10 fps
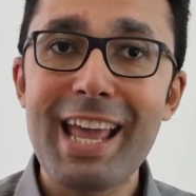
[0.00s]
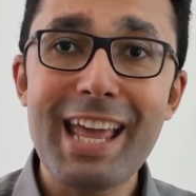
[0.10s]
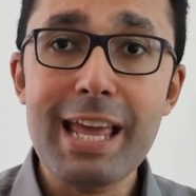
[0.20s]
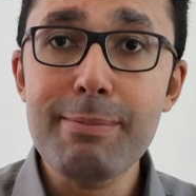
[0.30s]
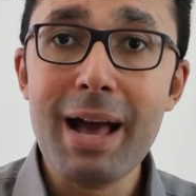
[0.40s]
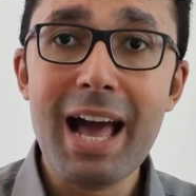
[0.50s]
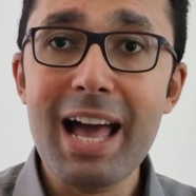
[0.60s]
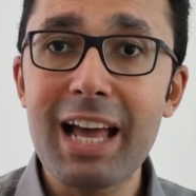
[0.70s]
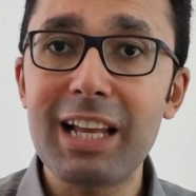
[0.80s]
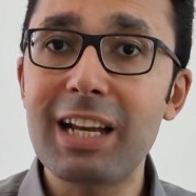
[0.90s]
ايه
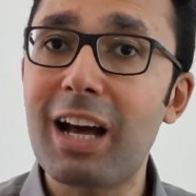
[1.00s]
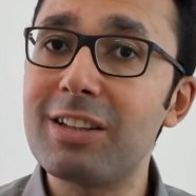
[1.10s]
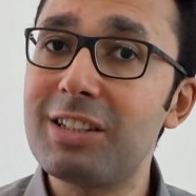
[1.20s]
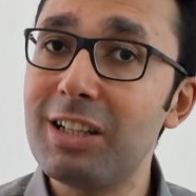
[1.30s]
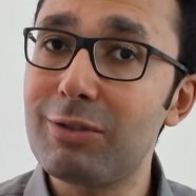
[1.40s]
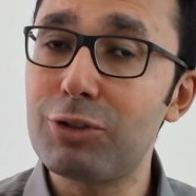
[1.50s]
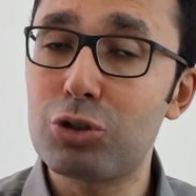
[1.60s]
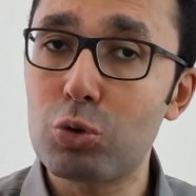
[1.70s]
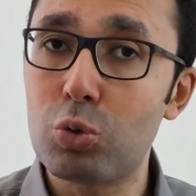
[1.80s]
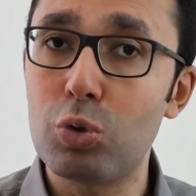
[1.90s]
بقى الخطير في
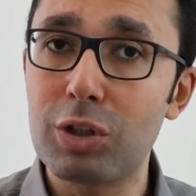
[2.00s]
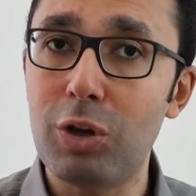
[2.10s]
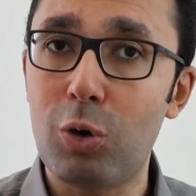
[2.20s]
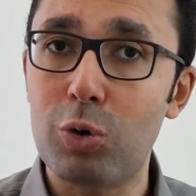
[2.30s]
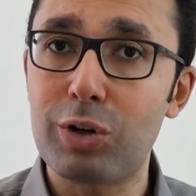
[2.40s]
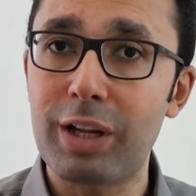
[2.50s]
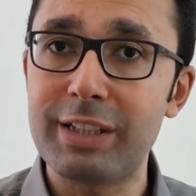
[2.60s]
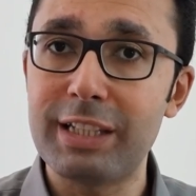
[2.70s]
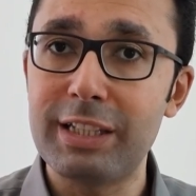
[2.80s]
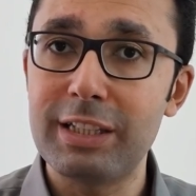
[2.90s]
الشقوق الحره
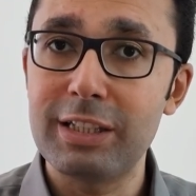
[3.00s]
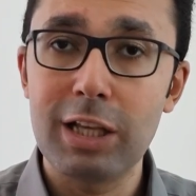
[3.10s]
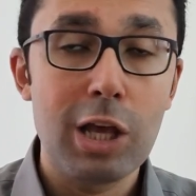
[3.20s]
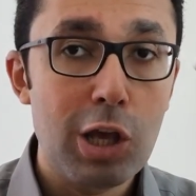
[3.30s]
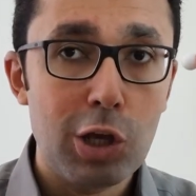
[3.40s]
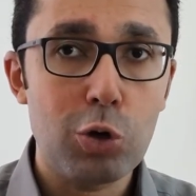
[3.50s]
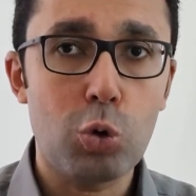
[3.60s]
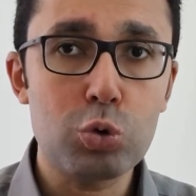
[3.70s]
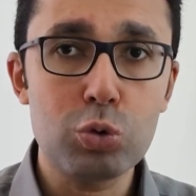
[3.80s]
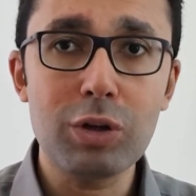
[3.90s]
دي
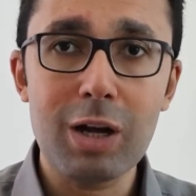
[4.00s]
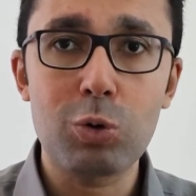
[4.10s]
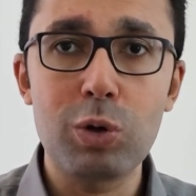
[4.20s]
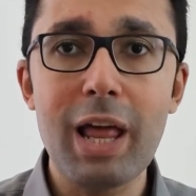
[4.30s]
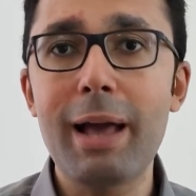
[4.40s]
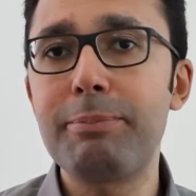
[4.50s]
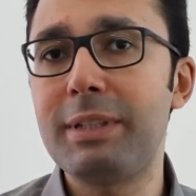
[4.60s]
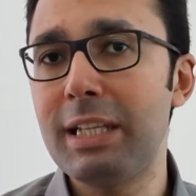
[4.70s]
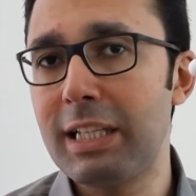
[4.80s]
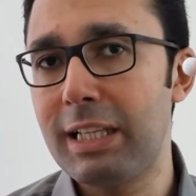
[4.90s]
الخطوره كلها
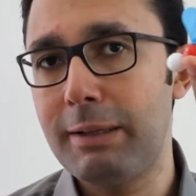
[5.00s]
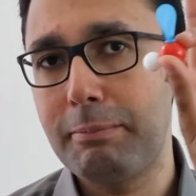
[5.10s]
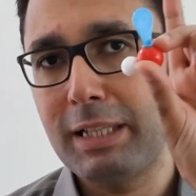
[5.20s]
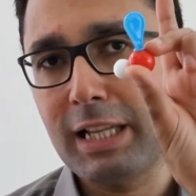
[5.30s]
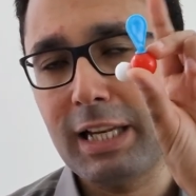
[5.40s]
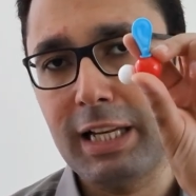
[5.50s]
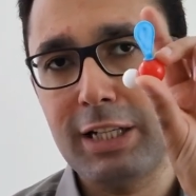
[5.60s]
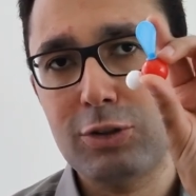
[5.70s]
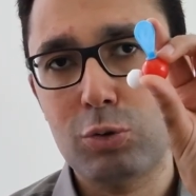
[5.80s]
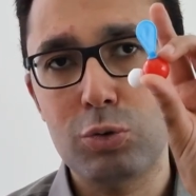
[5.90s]
بتيجي من
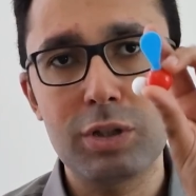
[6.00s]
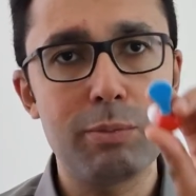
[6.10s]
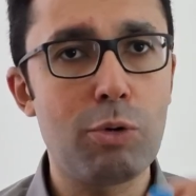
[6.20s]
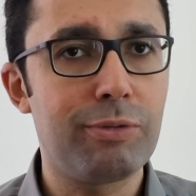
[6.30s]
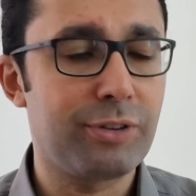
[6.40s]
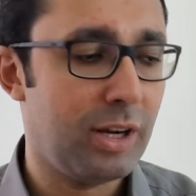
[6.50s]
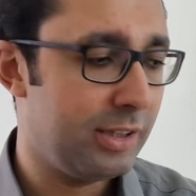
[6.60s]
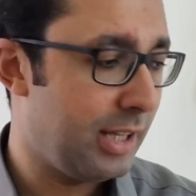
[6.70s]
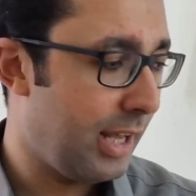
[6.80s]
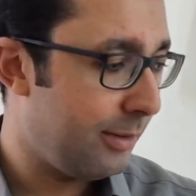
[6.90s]
الالكترون
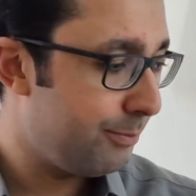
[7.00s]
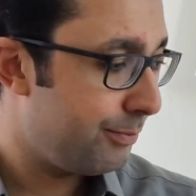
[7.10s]
المفرد ده